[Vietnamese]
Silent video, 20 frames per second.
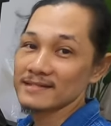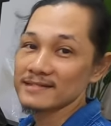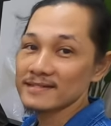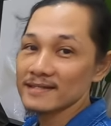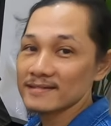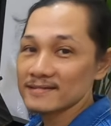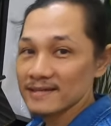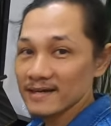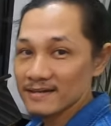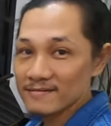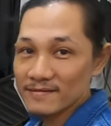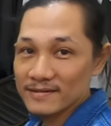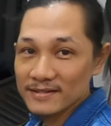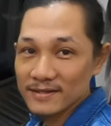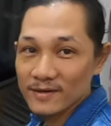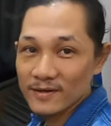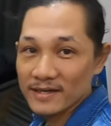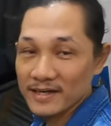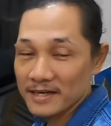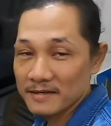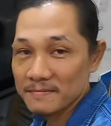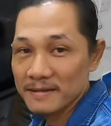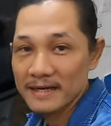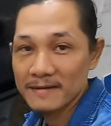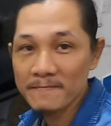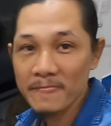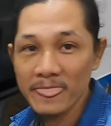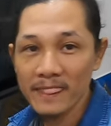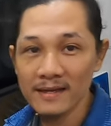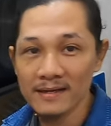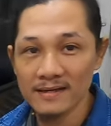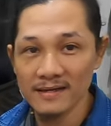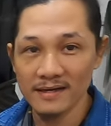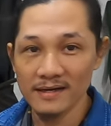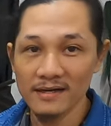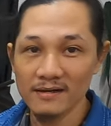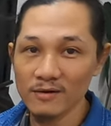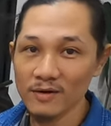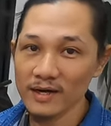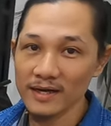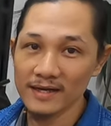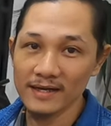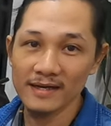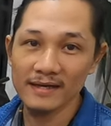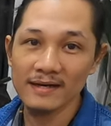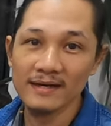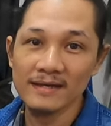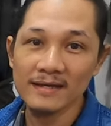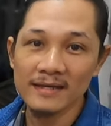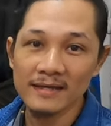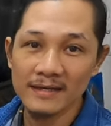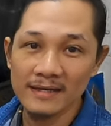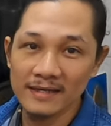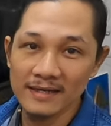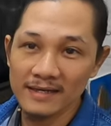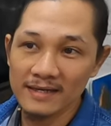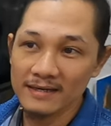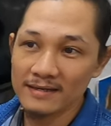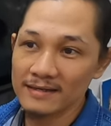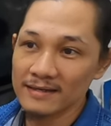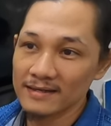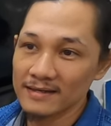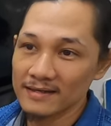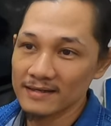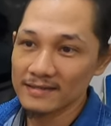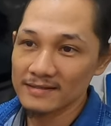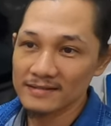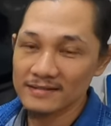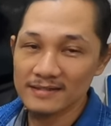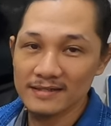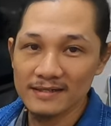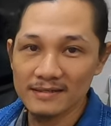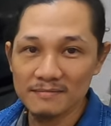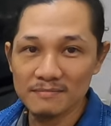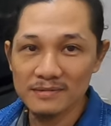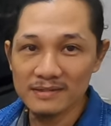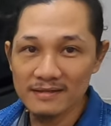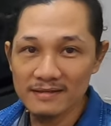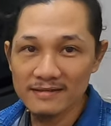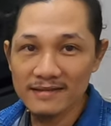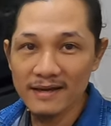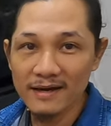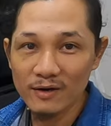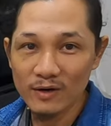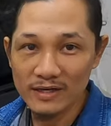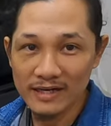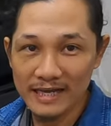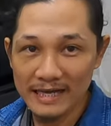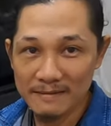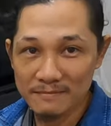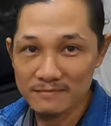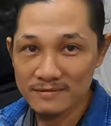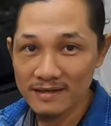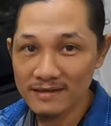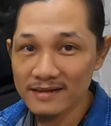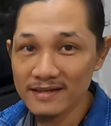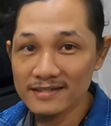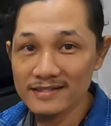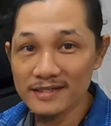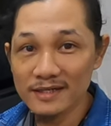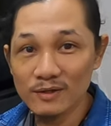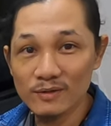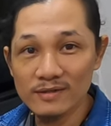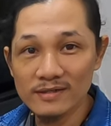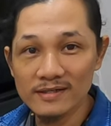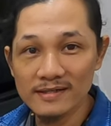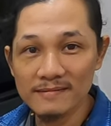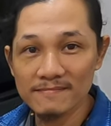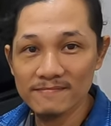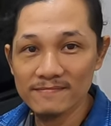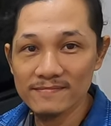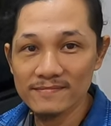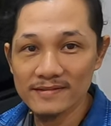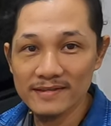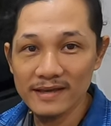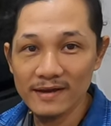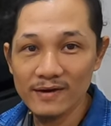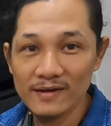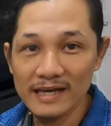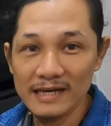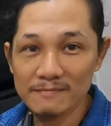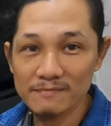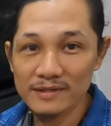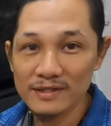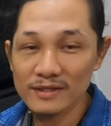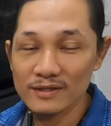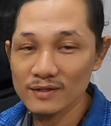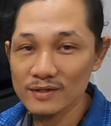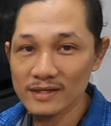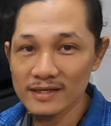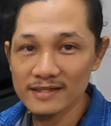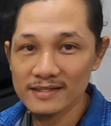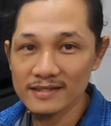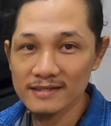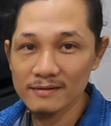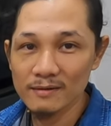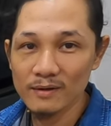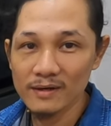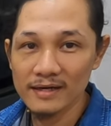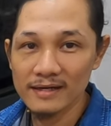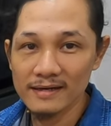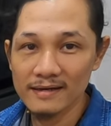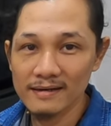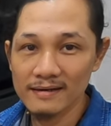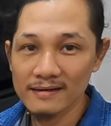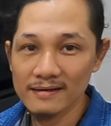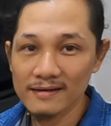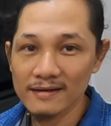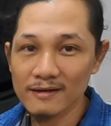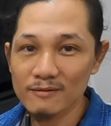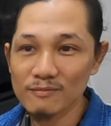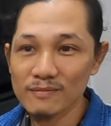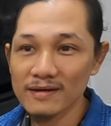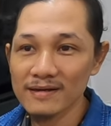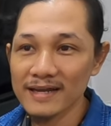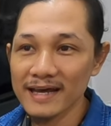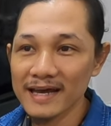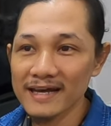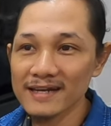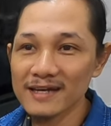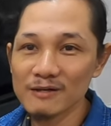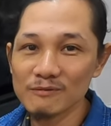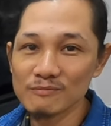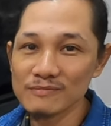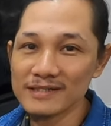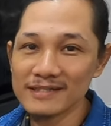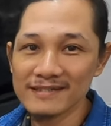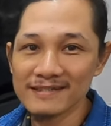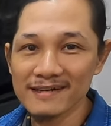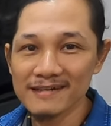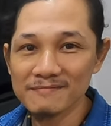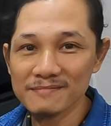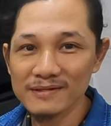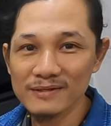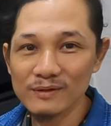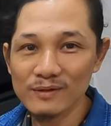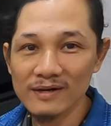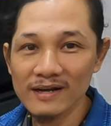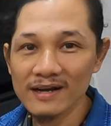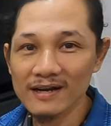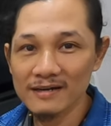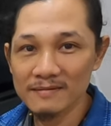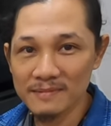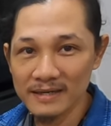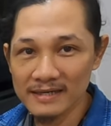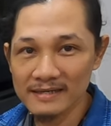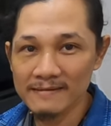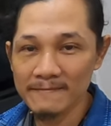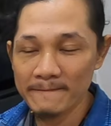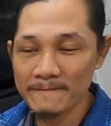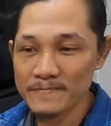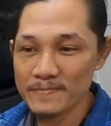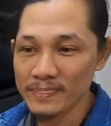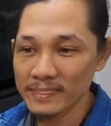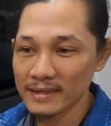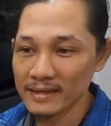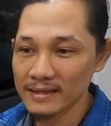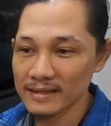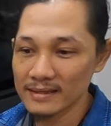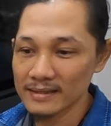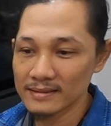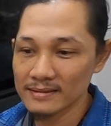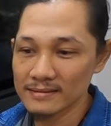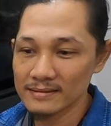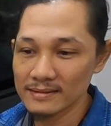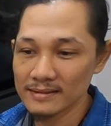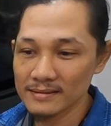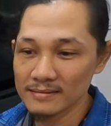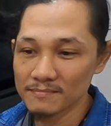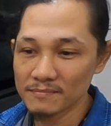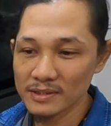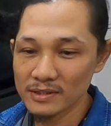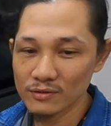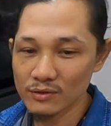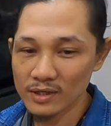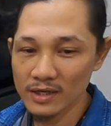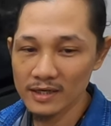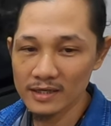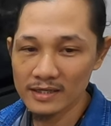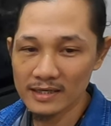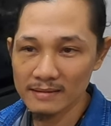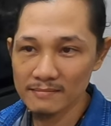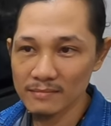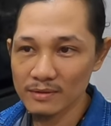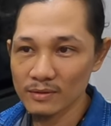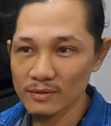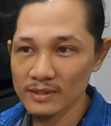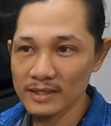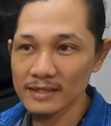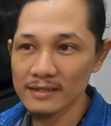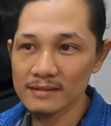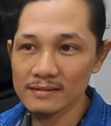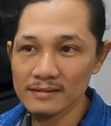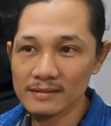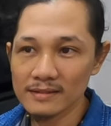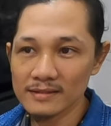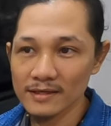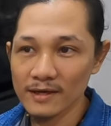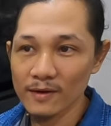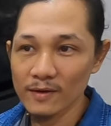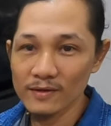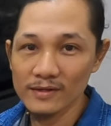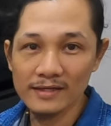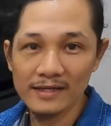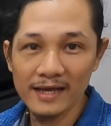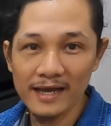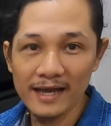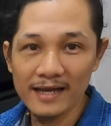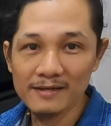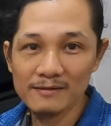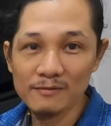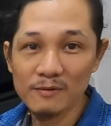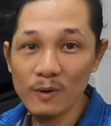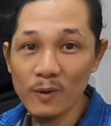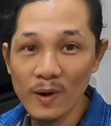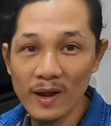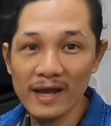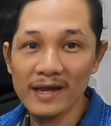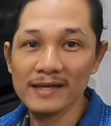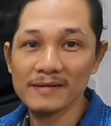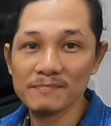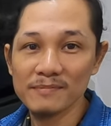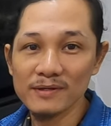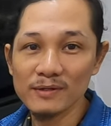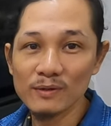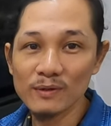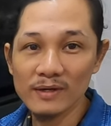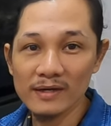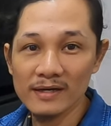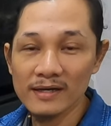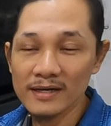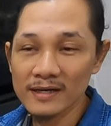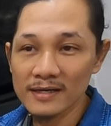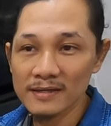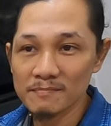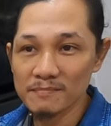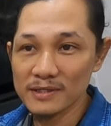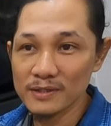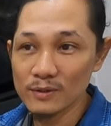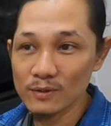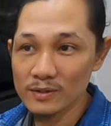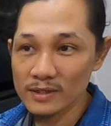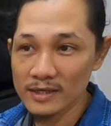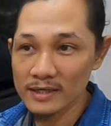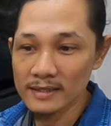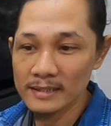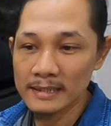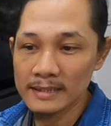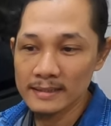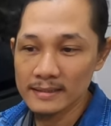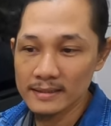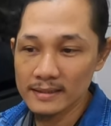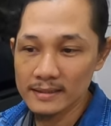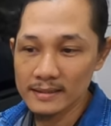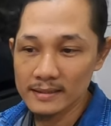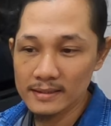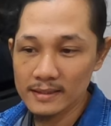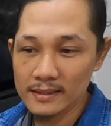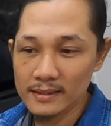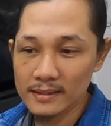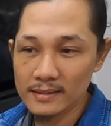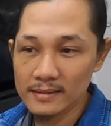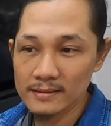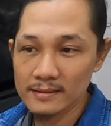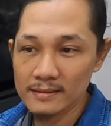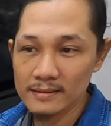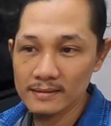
sơ sơ vậy thôi các bạn à, Hoàng á à, bữa giờ Hoàng làm rất là nhiều clip cho đàn piano điện nhưng Hoàng à, không có đá động gì tới piano cơ mấy à, thì piano cơ là một cái lựa chọn khác ngoài piano piano điện thì à,